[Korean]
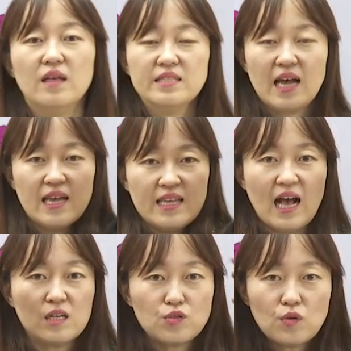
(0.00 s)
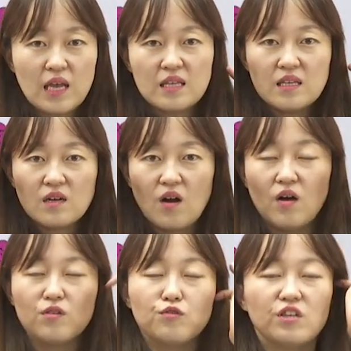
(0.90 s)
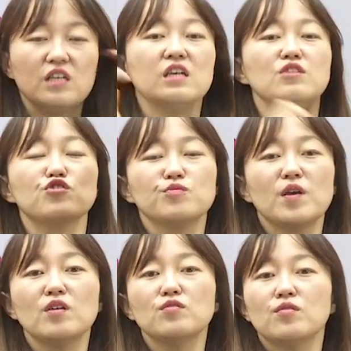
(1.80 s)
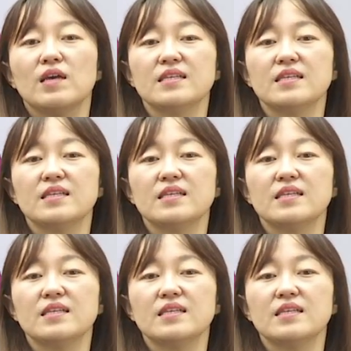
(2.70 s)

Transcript: 자, 양쪽에 있는 거, 귀 주변으로